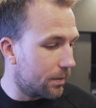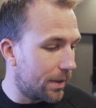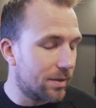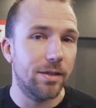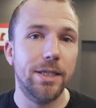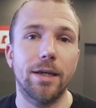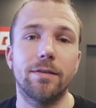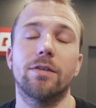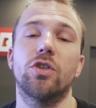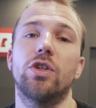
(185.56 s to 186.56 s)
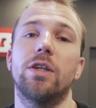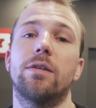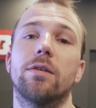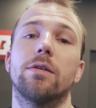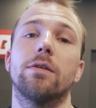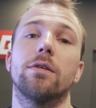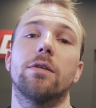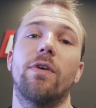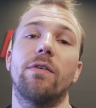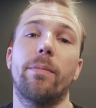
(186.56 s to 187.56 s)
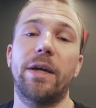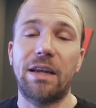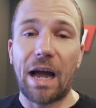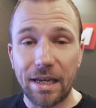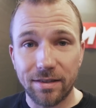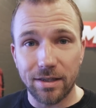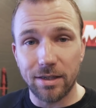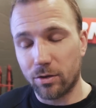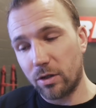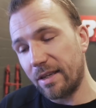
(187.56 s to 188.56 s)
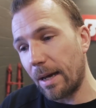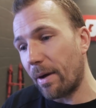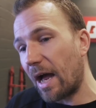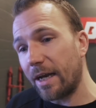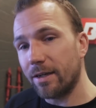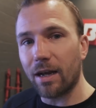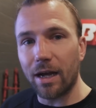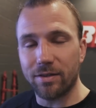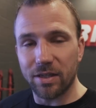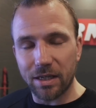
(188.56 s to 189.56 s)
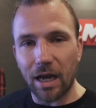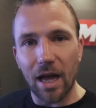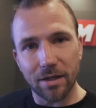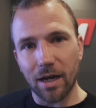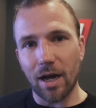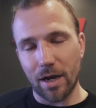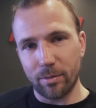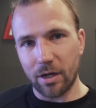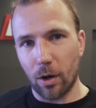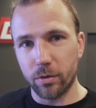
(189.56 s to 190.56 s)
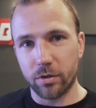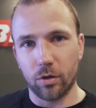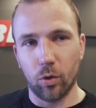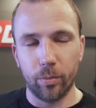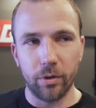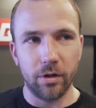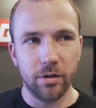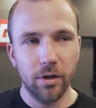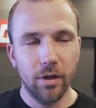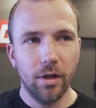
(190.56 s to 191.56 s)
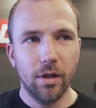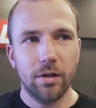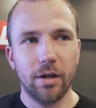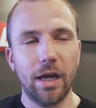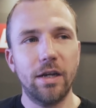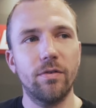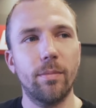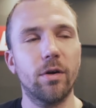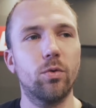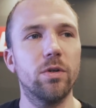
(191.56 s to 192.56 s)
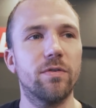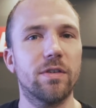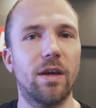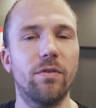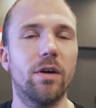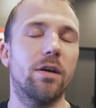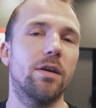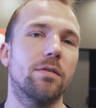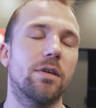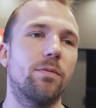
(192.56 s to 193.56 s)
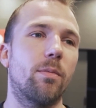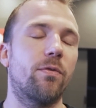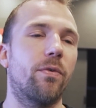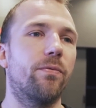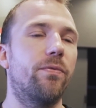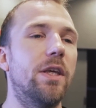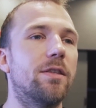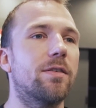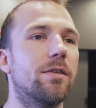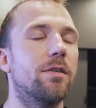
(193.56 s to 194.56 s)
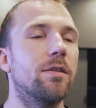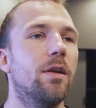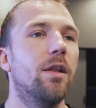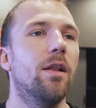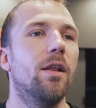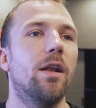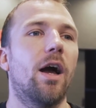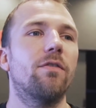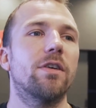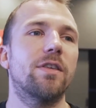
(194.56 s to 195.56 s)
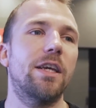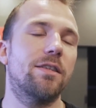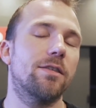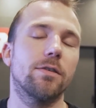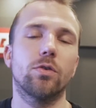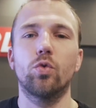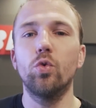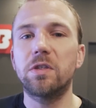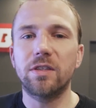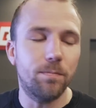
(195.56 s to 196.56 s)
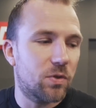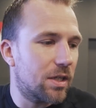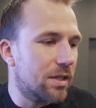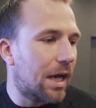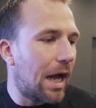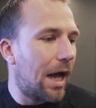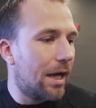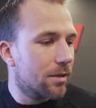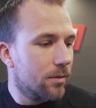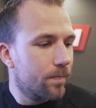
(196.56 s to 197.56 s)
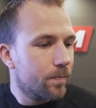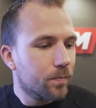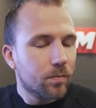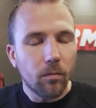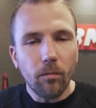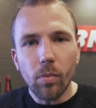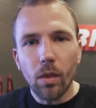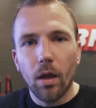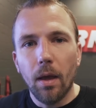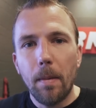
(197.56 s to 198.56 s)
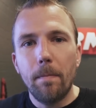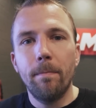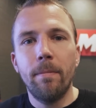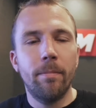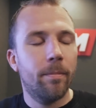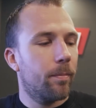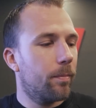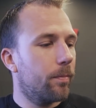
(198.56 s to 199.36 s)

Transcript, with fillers: gemessen die ganze Geschichte, waren wir bei 30, knapp 31 Grad gerade habe ich ausgekuppelt. Dann rechnen wir mal kurz, was haben wir, gehen wir mal von 14, haben wir 16, so gut 17 Grad, 17